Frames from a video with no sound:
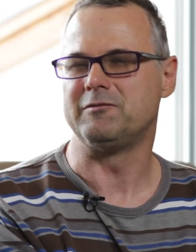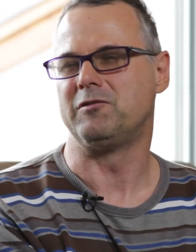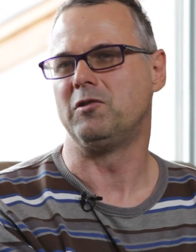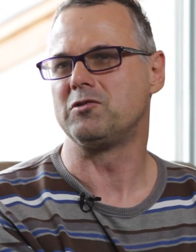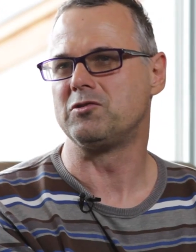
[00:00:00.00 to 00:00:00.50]

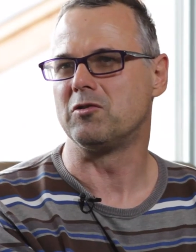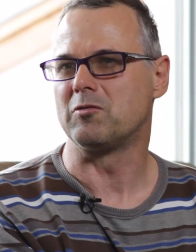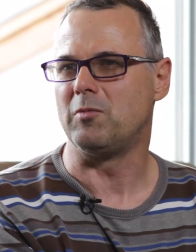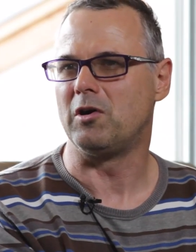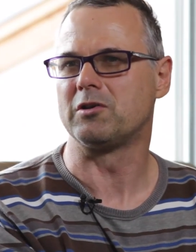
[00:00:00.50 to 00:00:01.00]
Vorschlag
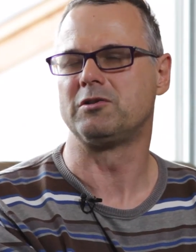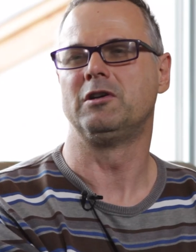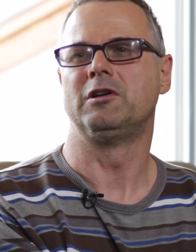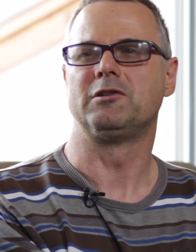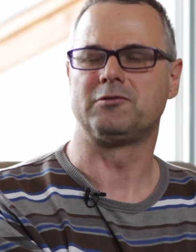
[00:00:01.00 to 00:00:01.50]
gemacht,
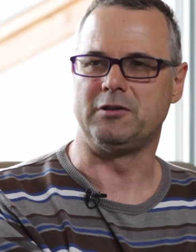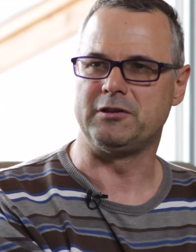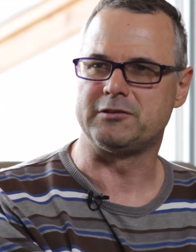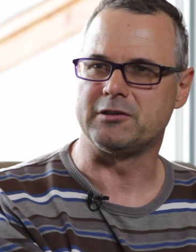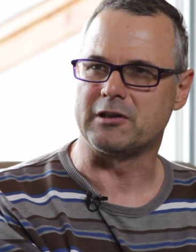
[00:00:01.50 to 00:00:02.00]
zu
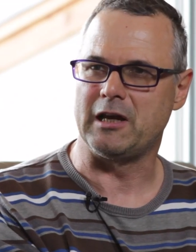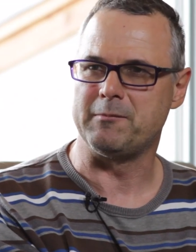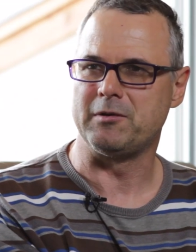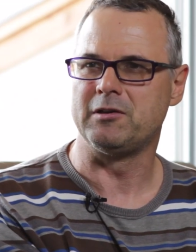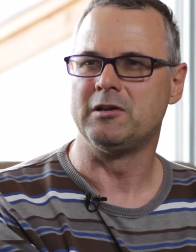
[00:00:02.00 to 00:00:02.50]
uns zu
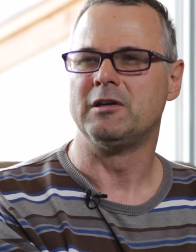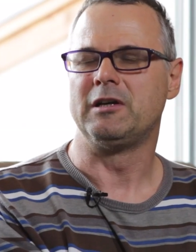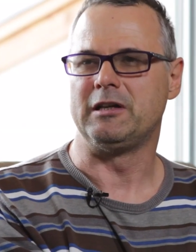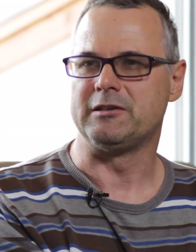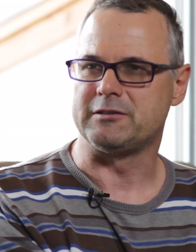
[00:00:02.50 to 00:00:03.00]
kommen,
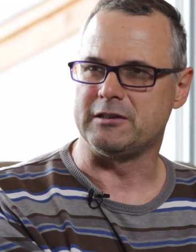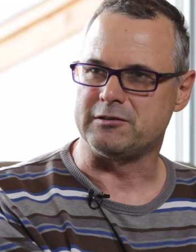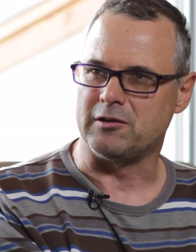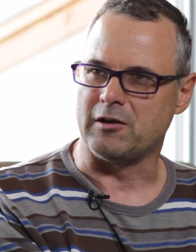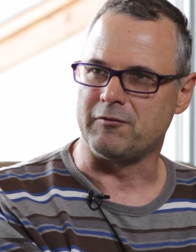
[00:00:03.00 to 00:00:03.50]
uns das
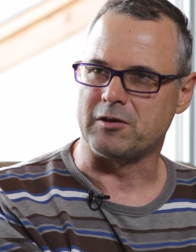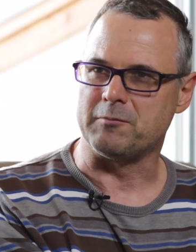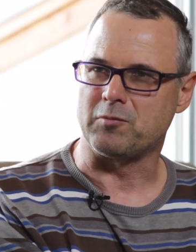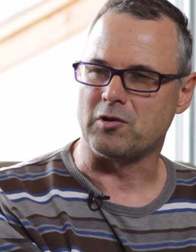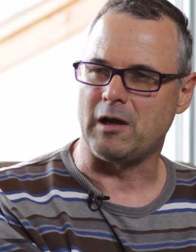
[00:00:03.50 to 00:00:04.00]
noch auf dem
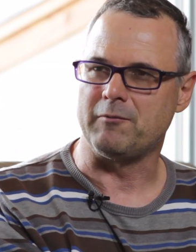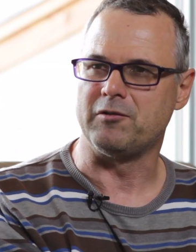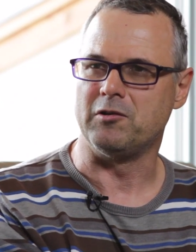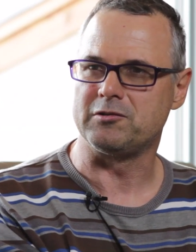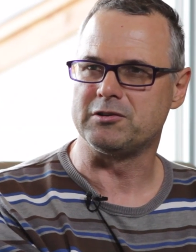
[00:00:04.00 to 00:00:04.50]
Programm
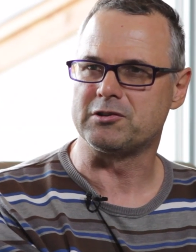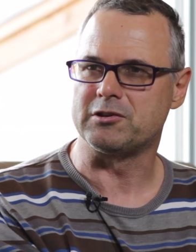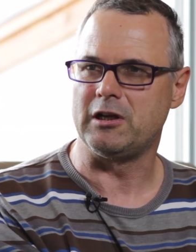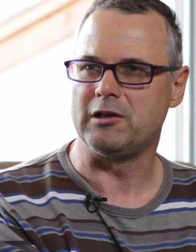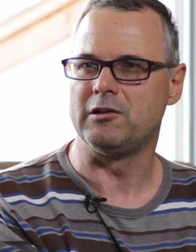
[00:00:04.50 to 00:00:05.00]

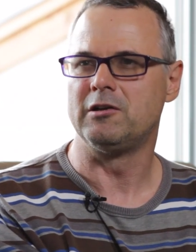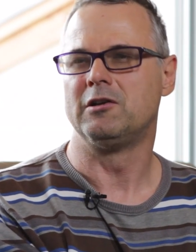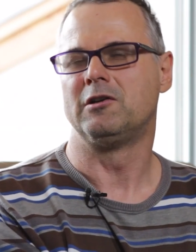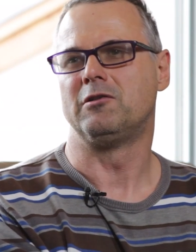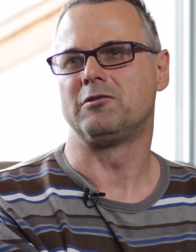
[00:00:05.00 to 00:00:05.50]
vorzustellen.
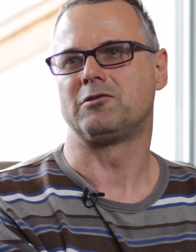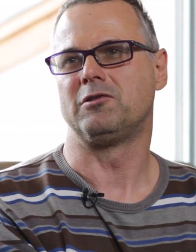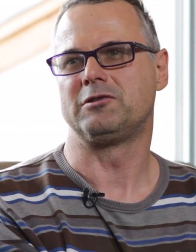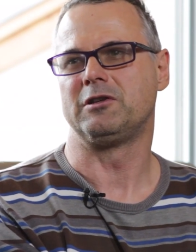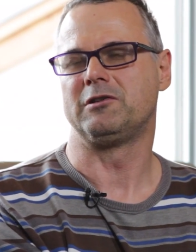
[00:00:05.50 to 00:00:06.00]
Und da
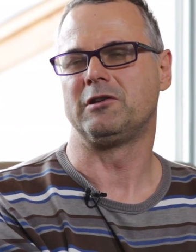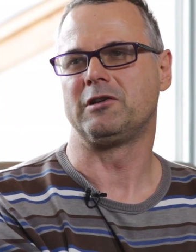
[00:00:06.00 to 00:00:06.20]
hat sich noch